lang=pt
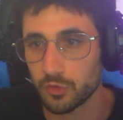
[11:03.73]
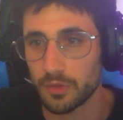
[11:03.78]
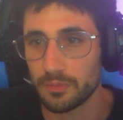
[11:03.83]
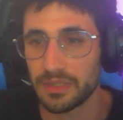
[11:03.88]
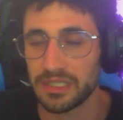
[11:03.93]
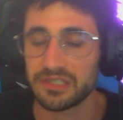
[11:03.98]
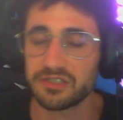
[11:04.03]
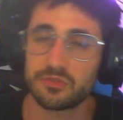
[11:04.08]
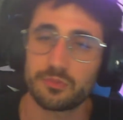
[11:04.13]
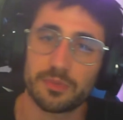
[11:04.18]
a
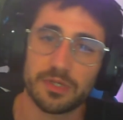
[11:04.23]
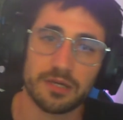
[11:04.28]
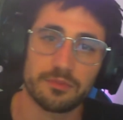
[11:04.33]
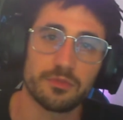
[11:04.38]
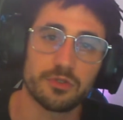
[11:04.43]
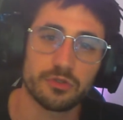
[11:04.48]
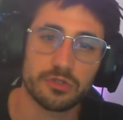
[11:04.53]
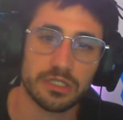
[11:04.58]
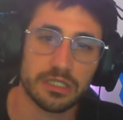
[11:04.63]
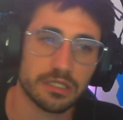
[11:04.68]
tua mente
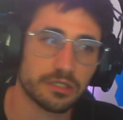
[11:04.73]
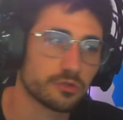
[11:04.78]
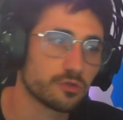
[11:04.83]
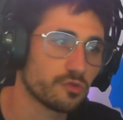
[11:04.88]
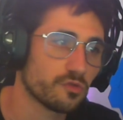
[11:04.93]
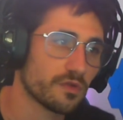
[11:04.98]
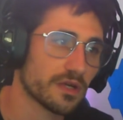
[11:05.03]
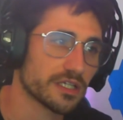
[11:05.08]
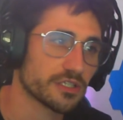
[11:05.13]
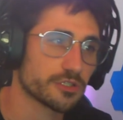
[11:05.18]
para a melhoria,
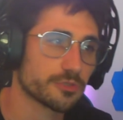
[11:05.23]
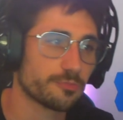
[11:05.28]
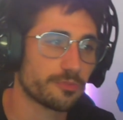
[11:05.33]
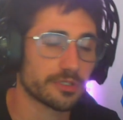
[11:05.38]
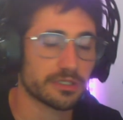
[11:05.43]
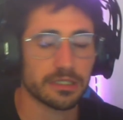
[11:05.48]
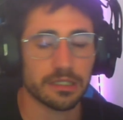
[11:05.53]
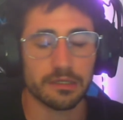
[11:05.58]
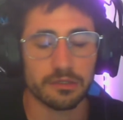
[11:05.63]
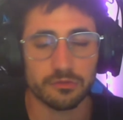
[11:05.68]
tu vais
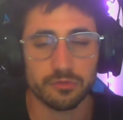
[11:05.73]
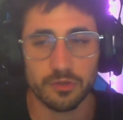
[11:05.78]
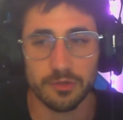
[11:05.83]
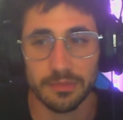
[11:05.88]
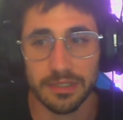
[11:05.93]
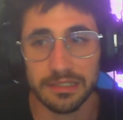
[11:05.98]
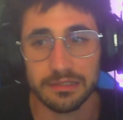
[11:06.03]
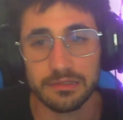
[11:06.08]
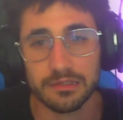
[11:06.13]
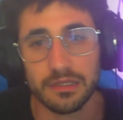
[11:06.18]
despertar a
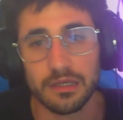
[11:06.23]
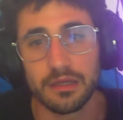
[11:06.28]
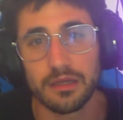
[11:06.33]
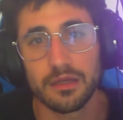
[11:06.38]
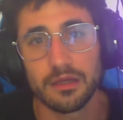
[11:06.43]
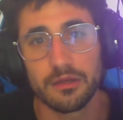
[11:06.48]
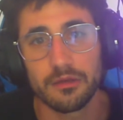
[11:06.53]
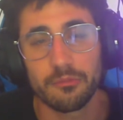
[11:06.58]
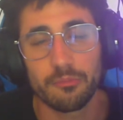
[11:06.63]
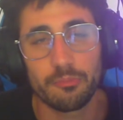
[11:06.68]
tua mente
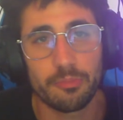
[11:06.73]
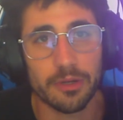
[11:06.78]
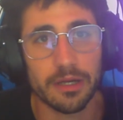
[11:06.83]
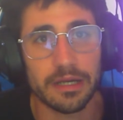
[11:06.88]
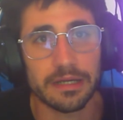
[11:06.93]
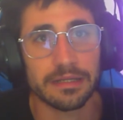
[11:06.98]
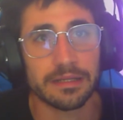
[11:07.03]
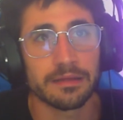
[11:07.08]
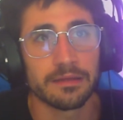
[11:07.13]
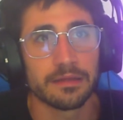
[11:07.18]

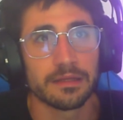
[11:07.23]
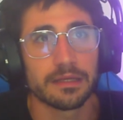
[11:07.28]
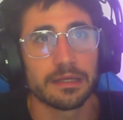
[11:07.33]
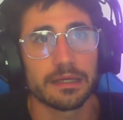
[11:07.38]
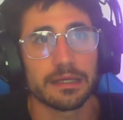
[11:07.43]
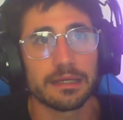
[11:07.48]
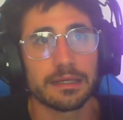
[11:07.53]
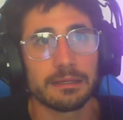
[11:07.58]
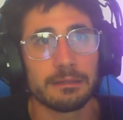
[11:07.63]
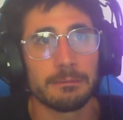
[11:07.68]
para,
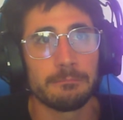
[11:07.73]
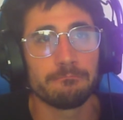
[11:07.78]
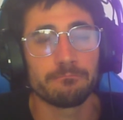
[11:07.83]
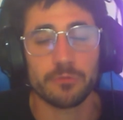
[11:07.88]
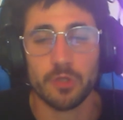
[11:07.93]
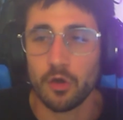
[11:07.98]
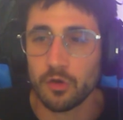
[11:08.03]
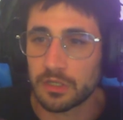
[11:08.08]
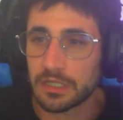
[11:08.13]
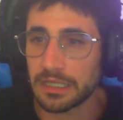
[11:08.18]

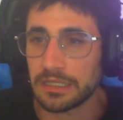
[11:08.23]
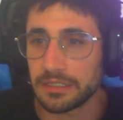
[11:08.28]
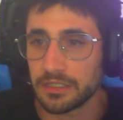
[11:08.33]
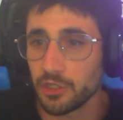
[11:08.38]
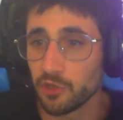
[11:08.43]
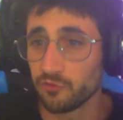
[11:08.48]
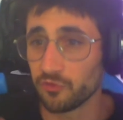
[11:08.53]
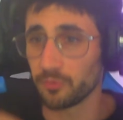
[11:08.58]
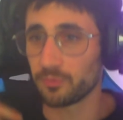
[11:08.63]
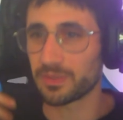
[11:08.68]
um,
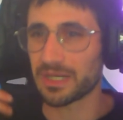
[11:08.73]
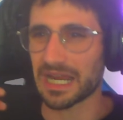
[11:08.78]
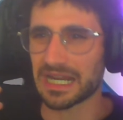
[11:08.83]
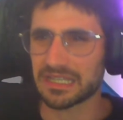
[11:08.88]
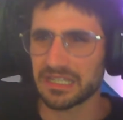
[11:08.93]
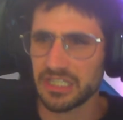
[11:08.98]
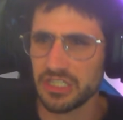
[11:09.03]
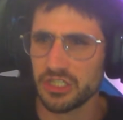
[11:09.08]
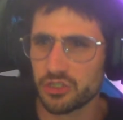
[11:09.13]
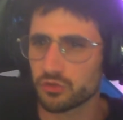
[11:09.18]
ok, eu vou
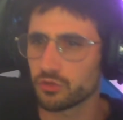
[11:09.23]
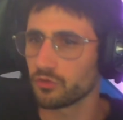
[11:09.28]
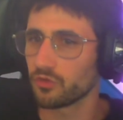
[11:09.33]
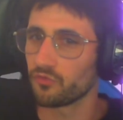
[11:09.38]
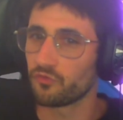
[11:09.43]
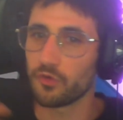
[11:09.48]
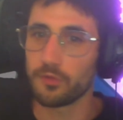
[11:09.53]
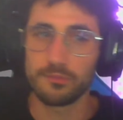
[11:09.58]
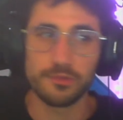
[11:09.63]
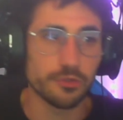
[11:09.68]
pegar
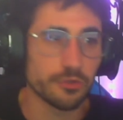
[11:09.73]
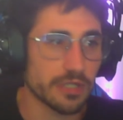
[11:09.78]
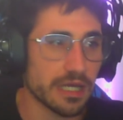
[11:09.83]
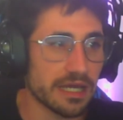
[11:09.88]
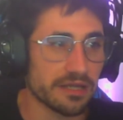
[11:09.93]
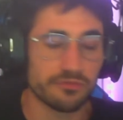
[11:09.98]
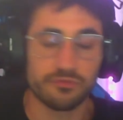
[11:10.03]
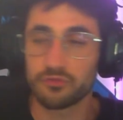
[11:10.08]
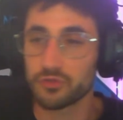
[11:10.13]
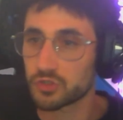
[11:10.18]
nisto, vou
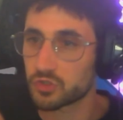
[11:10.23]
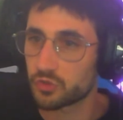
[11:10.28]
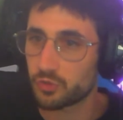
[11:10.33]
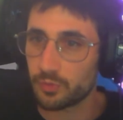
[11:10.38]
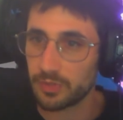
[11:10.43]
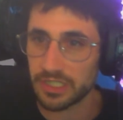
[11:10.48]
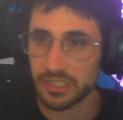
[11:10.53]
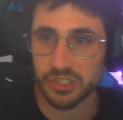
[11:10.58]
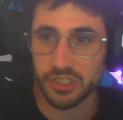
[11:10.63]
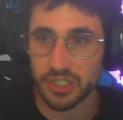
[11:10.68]
melhorar, vou
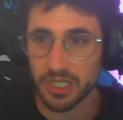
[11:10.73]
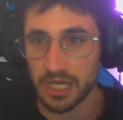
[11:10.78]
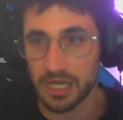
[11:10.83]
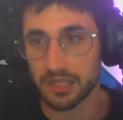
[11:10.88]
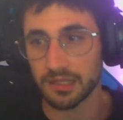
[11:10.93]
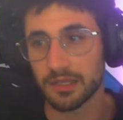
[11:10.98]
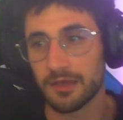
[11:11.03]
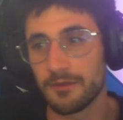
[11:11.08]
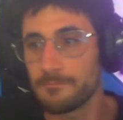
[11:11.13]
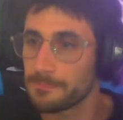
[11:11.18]
subir a
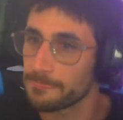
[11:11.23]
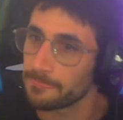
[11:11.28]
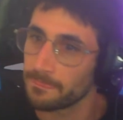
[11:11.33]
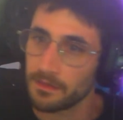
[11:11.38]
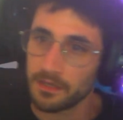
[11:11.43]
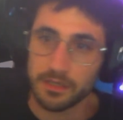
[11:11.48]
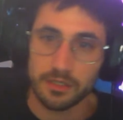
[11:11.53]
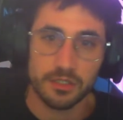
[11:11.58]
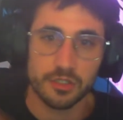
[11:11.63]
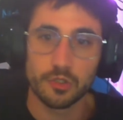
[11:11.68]
escala.
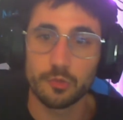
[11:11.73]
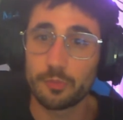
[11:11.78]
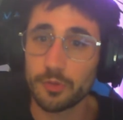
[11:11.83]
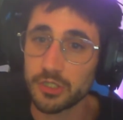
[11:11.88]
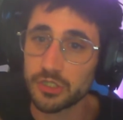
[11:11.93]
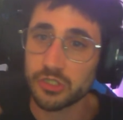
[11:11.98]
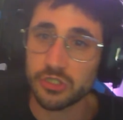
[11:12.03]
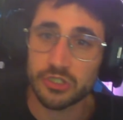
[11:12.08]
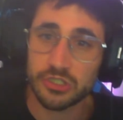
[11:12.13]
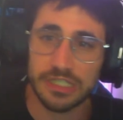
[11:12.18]

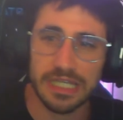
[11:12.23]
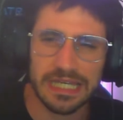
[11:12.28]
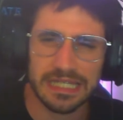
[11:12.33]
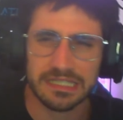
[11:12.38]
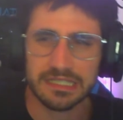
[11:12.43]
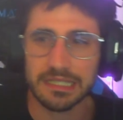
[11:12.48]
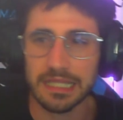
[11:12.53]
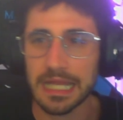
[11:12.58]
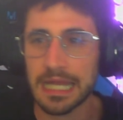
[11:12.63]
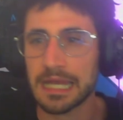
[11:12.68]
Depois
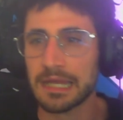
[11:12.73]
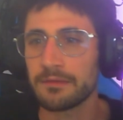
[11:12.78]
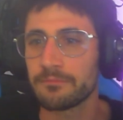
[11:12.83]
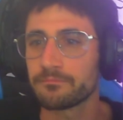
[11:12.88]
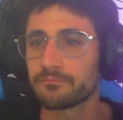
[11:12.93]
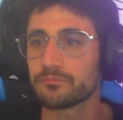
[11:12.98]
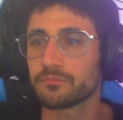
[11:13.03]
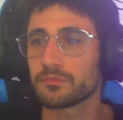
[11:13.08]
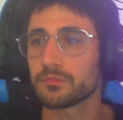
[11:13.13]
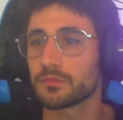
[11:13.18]
chegas
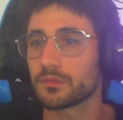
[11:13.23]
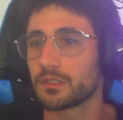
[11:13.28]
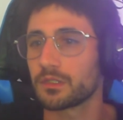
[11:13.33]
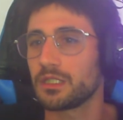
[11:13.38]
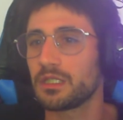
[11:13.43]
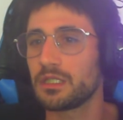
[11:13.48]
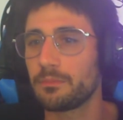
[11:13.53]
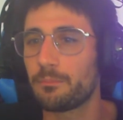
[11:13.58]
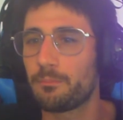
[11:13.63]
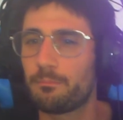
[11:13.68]
lá
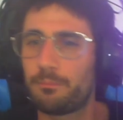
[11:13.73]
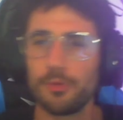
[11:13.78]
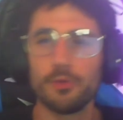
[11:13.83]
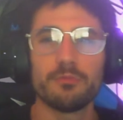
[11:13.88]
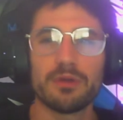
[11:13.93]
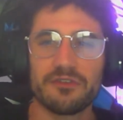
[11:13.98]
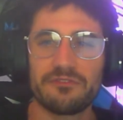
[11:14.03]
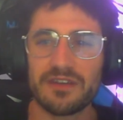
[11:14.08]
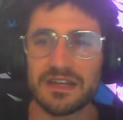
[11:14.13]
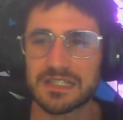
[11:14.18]
e
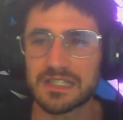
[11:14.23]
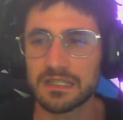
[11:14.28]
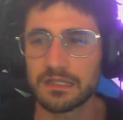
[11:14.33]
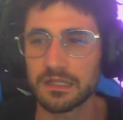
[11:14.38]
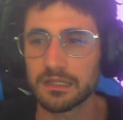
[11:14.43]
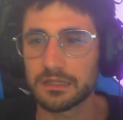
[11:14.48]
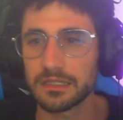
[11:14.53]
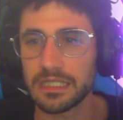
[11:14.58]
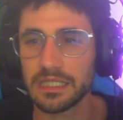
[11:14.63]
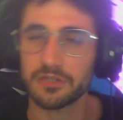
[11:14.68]
pumba, faz
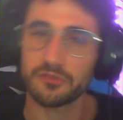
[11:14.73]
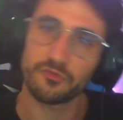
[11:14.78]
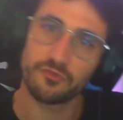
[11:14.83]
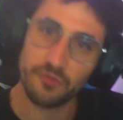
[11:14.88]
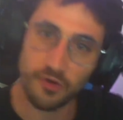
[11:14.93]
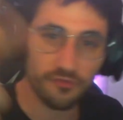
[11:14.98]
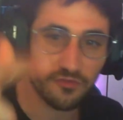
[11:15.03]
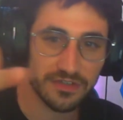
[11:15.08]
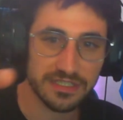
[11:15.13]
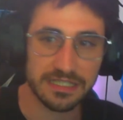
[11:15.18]
aquele clique,
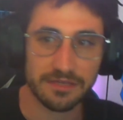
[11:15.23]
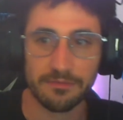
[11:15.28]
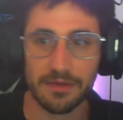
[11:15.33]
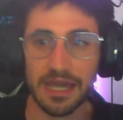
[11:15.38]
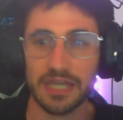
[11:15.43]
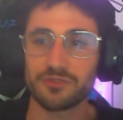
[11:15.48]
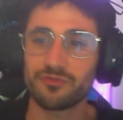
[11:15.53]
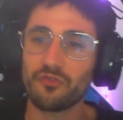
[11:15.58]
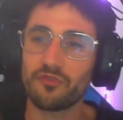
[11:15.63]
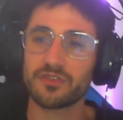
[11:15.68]
vou fazer
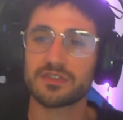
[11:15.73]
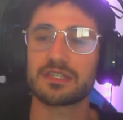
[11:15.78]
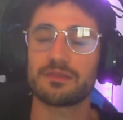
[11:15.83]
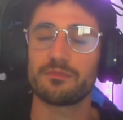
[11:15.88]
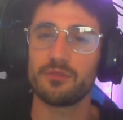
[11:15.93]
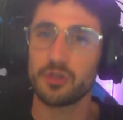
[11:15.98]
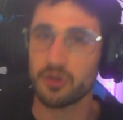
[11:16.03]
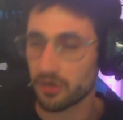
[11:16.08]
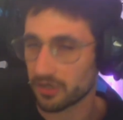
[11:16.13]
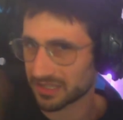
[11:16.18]
mais, vou
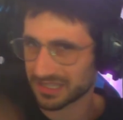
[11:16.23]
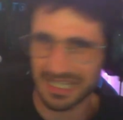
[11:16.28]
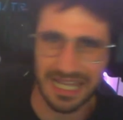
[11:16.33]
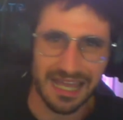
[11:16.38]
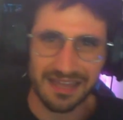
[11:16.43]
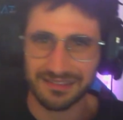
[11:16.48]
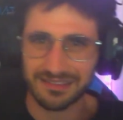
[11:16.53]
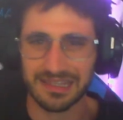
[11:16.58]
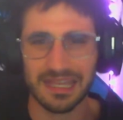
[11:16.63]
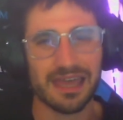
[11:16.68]
fazer melhor,
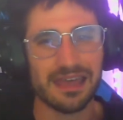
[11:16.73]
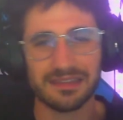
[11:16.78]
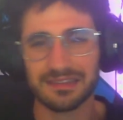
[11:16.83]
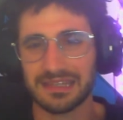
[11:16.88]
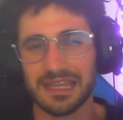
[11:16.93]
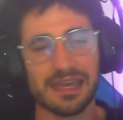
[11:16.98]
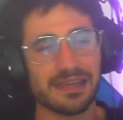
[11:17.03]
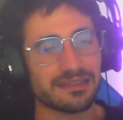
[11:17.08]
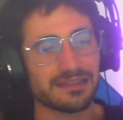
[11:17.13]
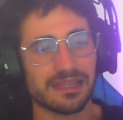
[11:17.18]
tá,
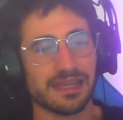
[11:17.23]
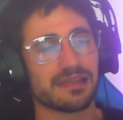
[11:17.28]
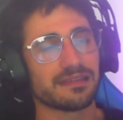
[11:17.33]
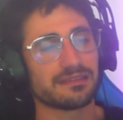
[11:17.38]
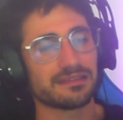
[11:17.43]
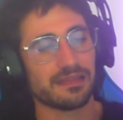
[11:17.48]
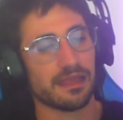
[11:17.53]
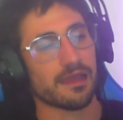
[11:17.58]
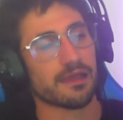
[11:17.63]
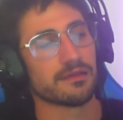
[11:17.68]
tá, tá,
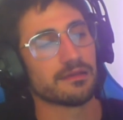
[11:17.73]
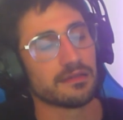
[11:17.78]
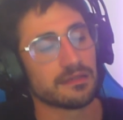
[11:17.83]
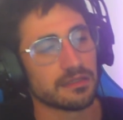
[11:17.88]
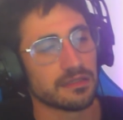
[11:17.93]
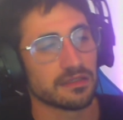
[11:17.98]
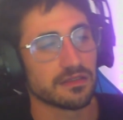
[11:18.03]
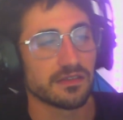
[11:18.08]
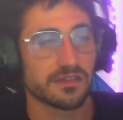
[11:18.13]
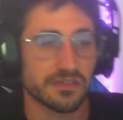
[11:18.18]
tá, tá.
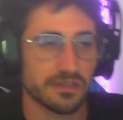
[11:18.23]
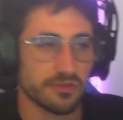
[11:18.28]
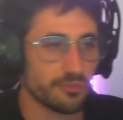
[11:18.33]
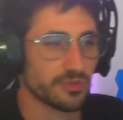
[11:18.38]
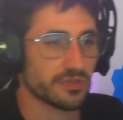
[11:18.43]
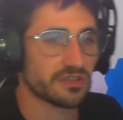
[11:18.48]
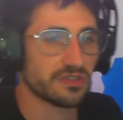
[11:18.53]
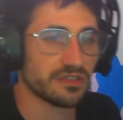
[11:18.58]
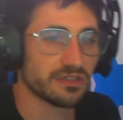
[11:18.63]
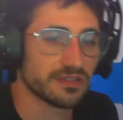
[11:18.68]

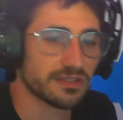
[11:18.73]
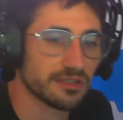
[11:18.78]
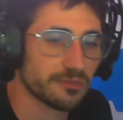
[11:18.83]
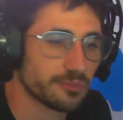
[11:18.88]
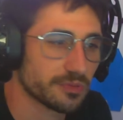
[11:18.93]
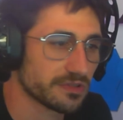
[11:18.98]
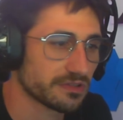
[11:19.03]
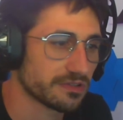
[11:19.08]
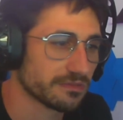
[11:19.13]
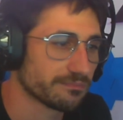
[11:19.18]
Sempre assim,
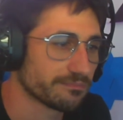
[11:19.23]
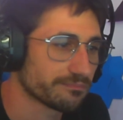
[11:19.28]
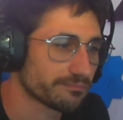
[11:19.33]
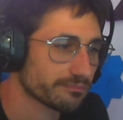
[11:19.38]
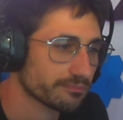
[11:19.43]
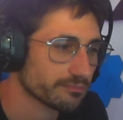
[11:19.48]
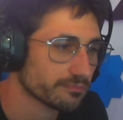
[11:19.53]
sempre assim.